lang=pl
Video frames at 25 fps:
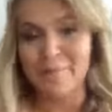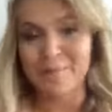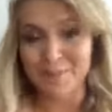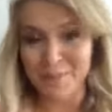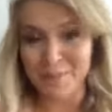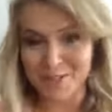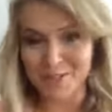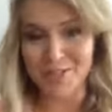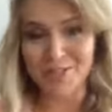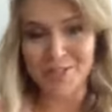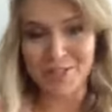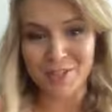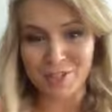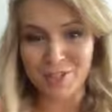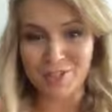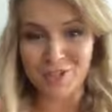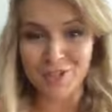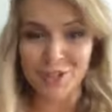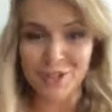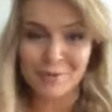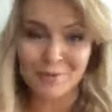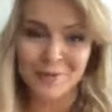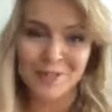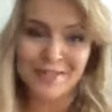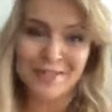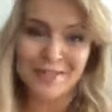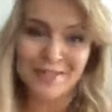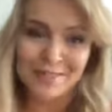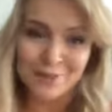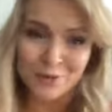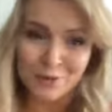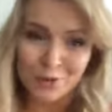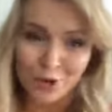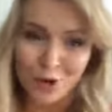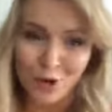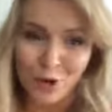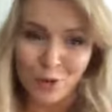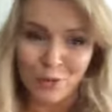5, 4, 3, 2,
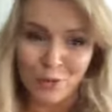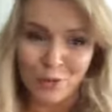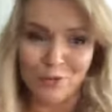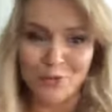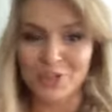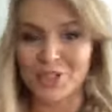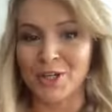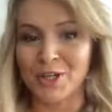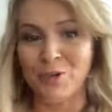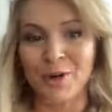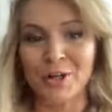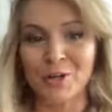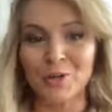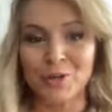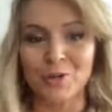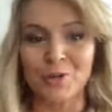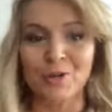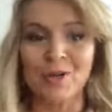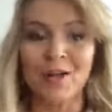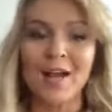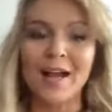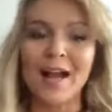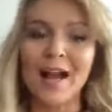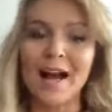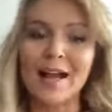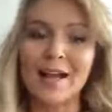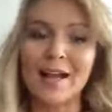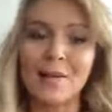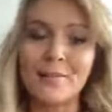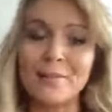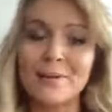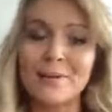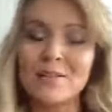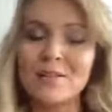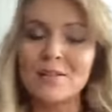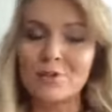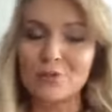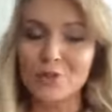1, go, w działaniu, ale
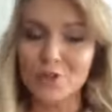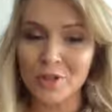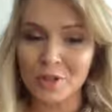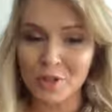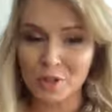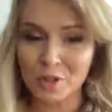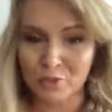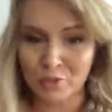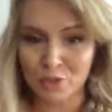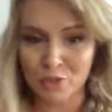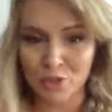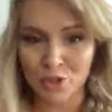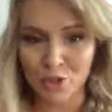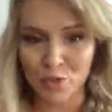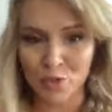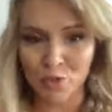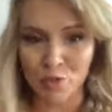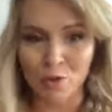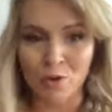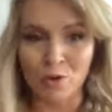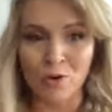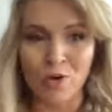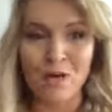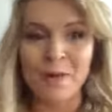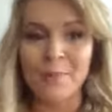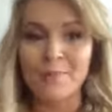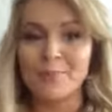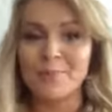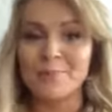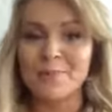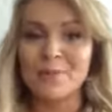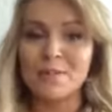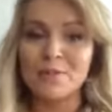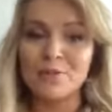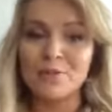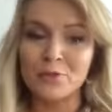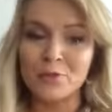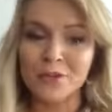bez Twojego wysiłku,
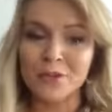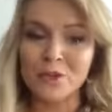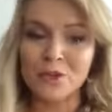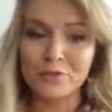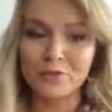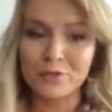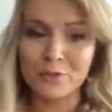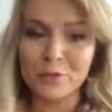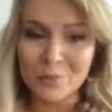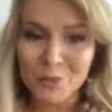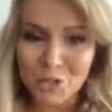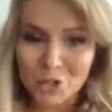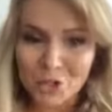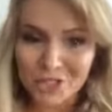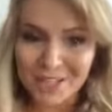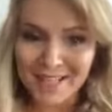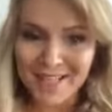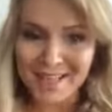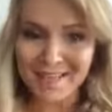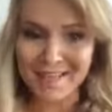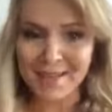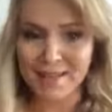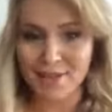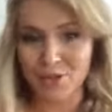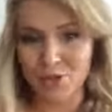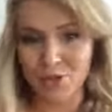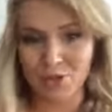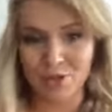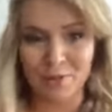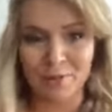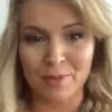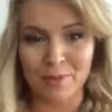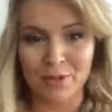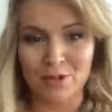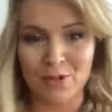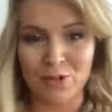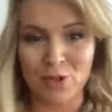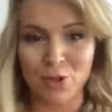bez Twojego wymyślania, co Ty
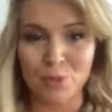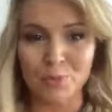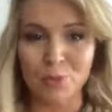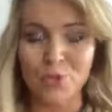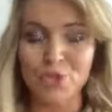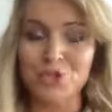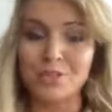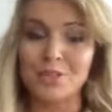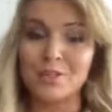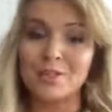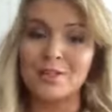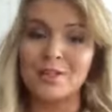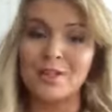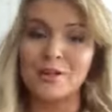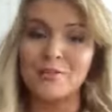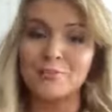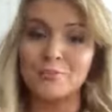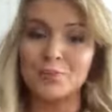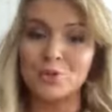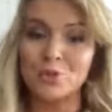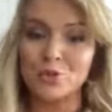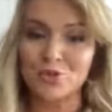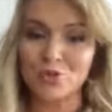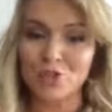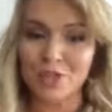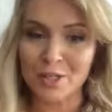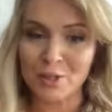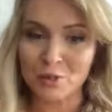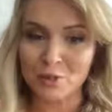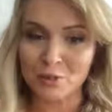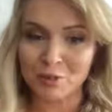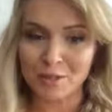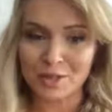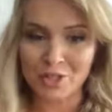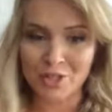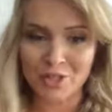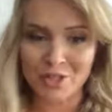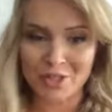masz zrobić, jedynie w podążaniu
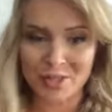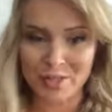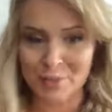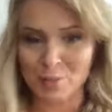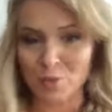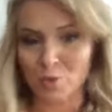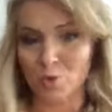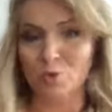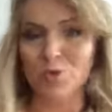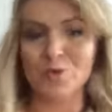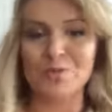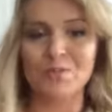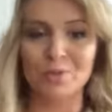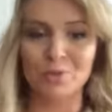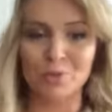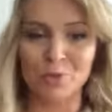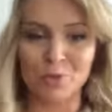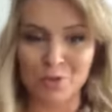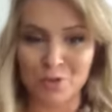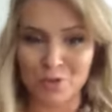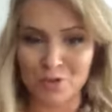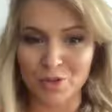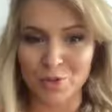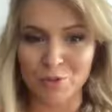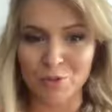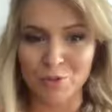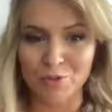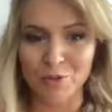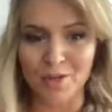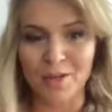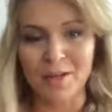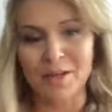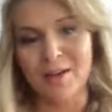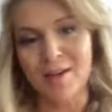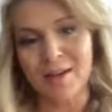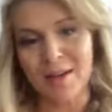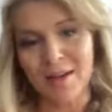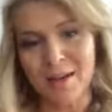właśnie za tym głosem, który Ci
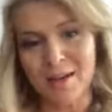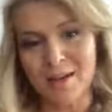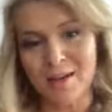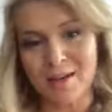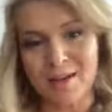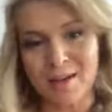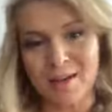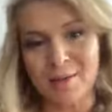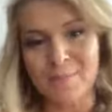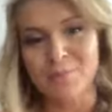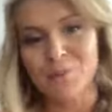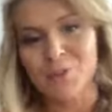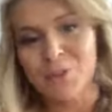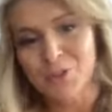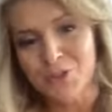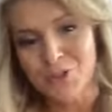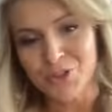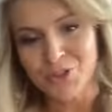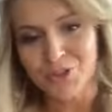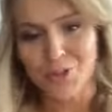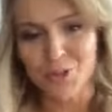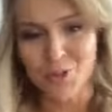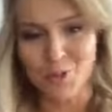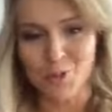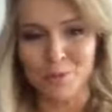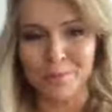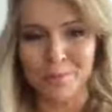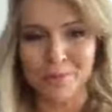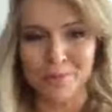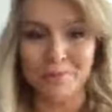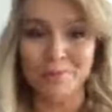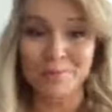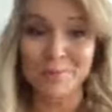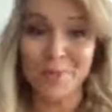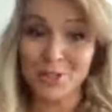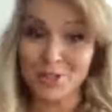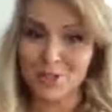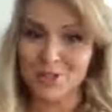mówi: hej, idź i zrób.
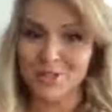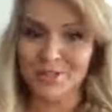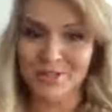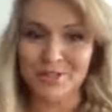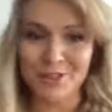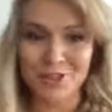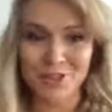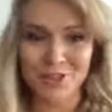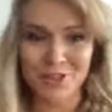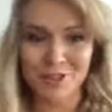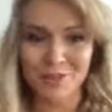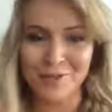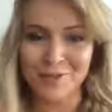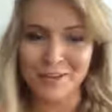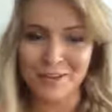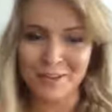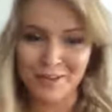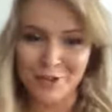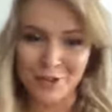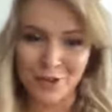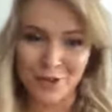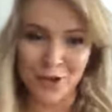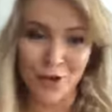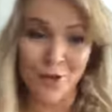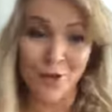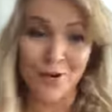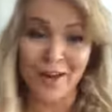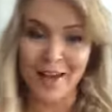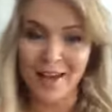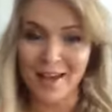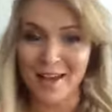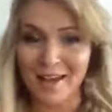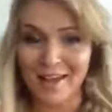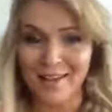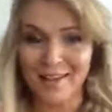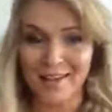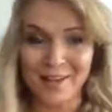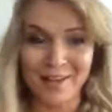5, 4, 3, 2, 1, go.
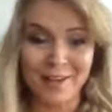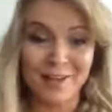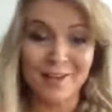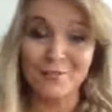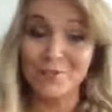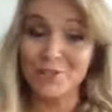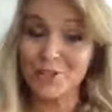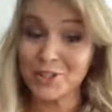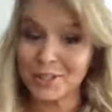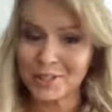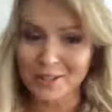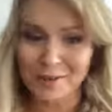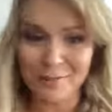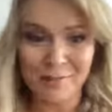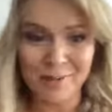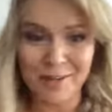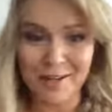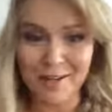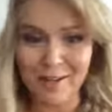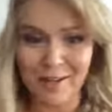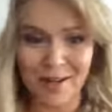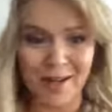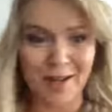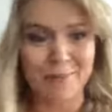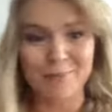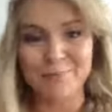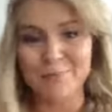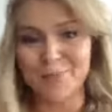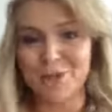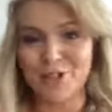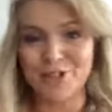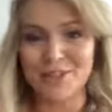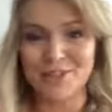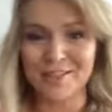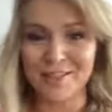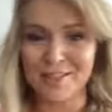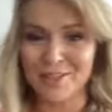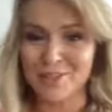Hej, wyślij tam maila.
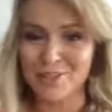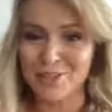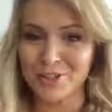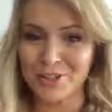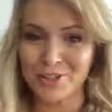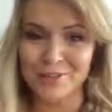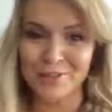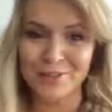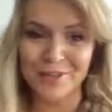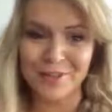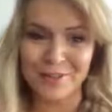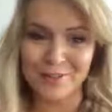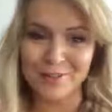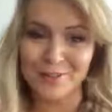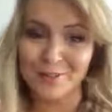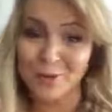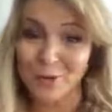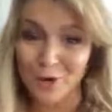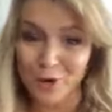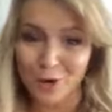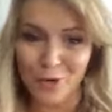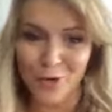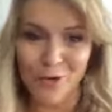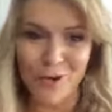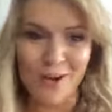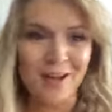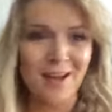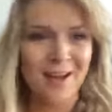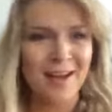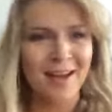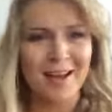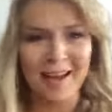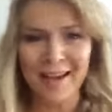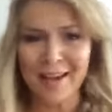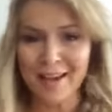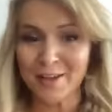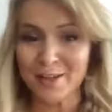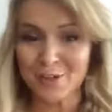5, 4, 3, 2, 1, go.
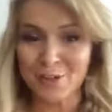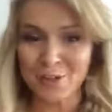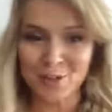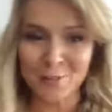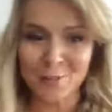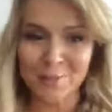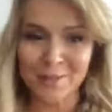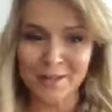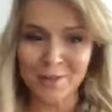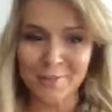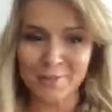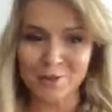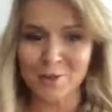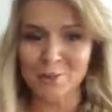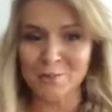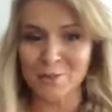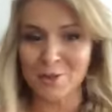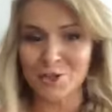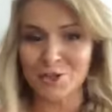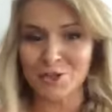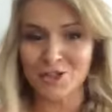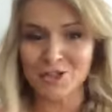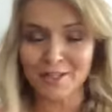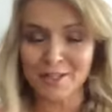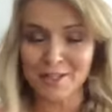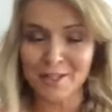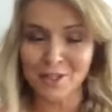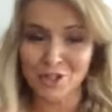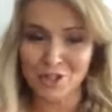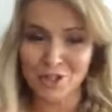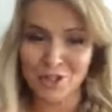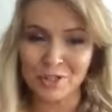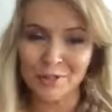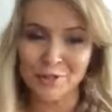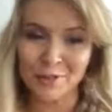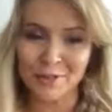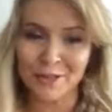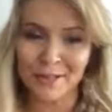Hej, zrób tamto. 5, 4,
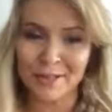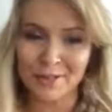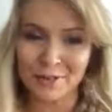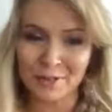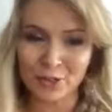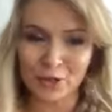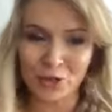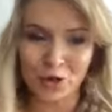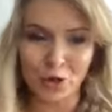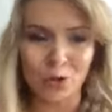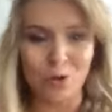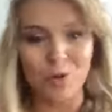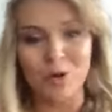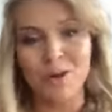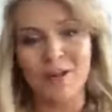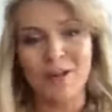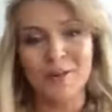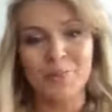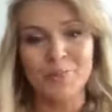3, 2, 1, go.